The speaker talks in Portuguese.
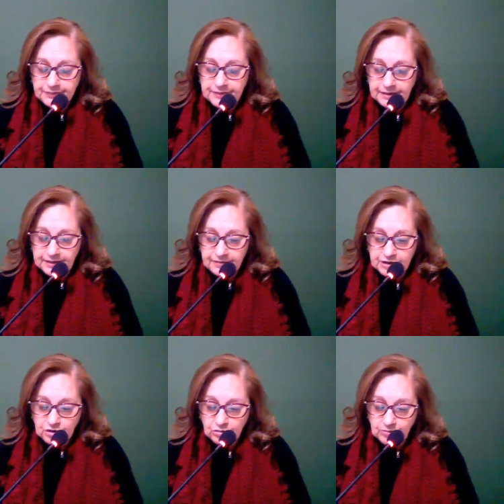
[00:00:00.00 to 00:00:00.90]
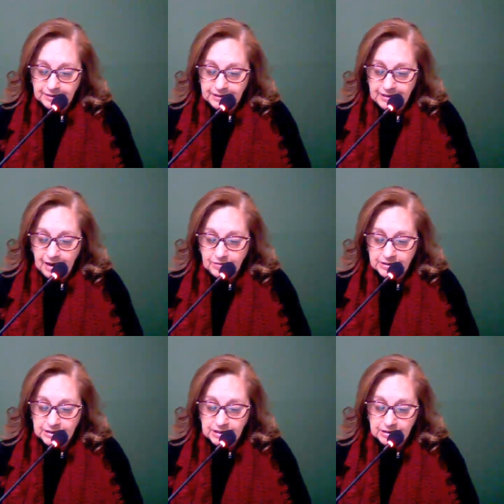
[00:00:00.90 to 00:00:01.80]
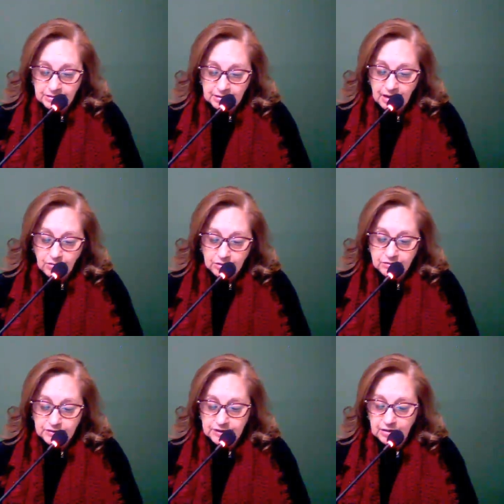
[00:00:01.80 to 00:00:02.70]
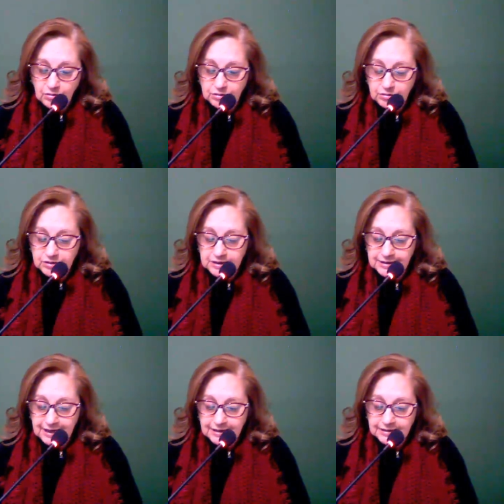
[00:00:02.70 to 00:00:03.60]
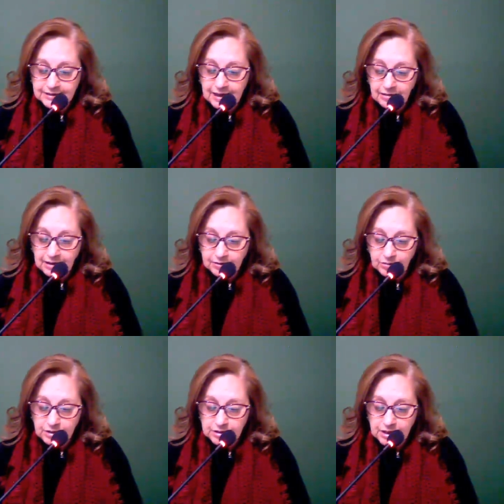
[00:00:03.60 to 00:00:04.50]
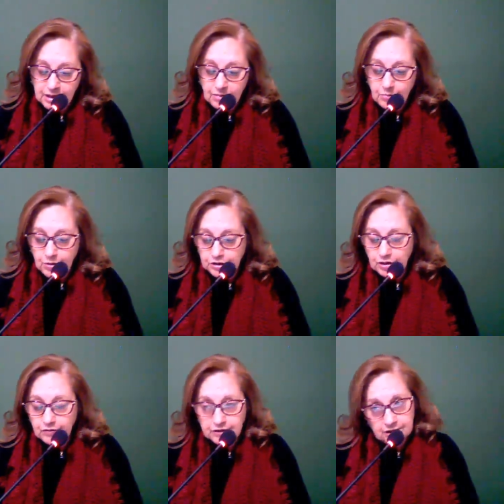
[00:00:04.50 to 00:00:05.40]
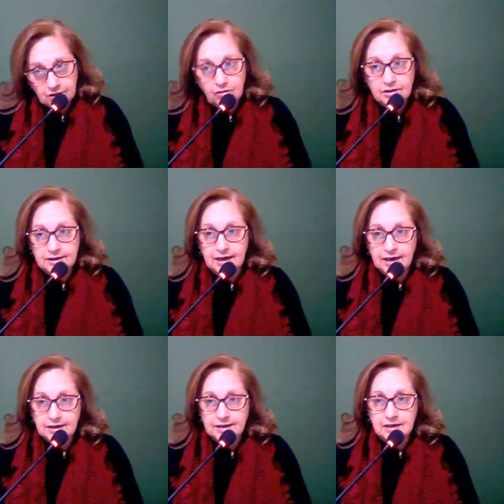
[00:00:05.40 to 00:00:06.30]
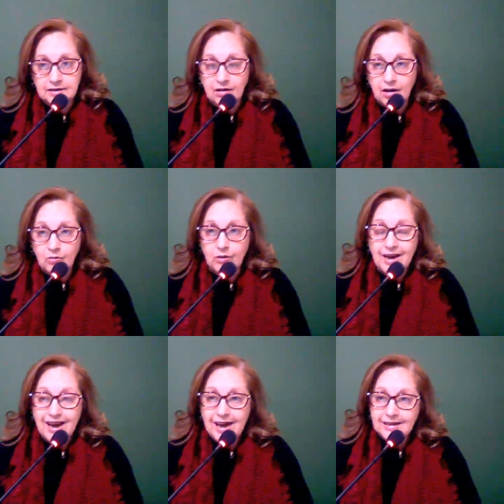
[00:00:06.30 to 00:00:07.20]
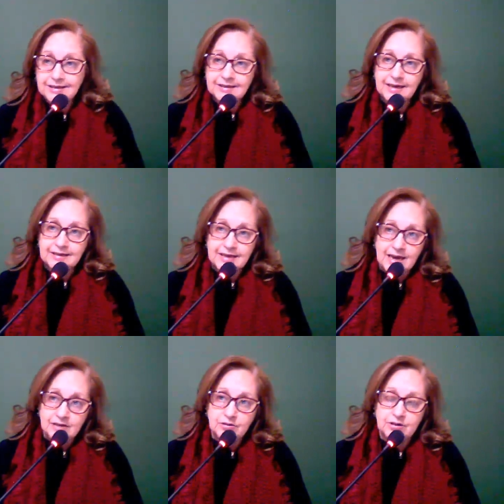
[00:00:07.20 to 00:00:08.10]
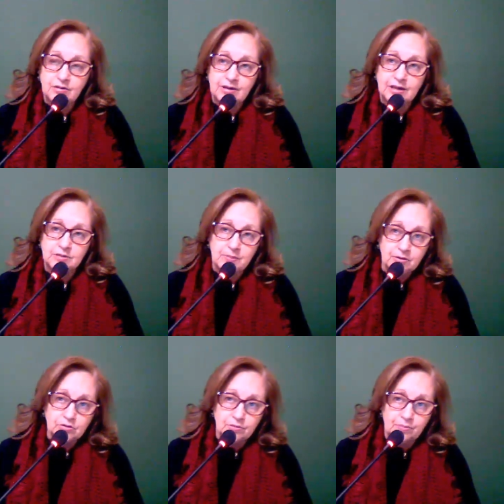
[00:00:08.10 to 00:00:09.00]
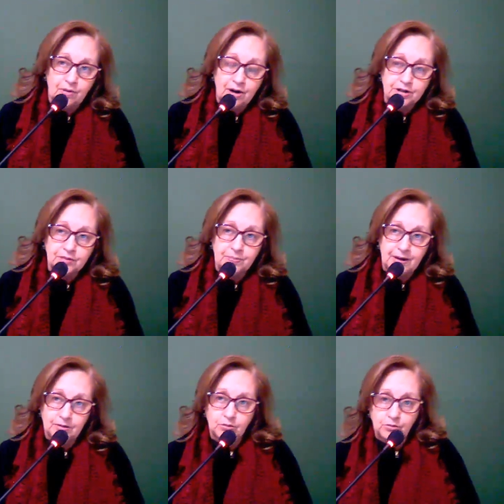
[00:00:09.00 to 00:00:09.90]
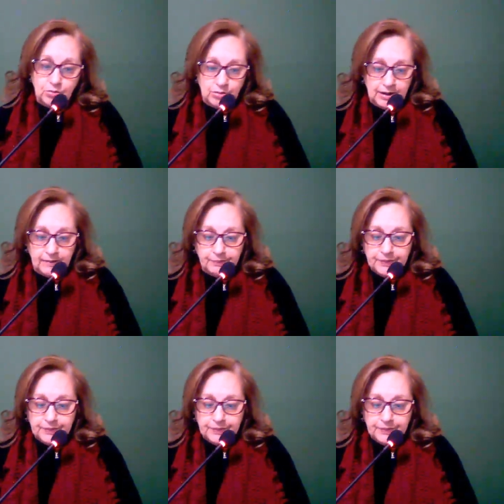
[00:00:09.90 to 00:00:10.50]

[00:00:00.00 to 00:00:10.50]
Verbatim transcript: através de algum material escrito e é onde você encontra os slides da aula 2, pois só, você só consegue acesso à aula 1. Um. Esses acessos são dados pelo suporte e pela tutora.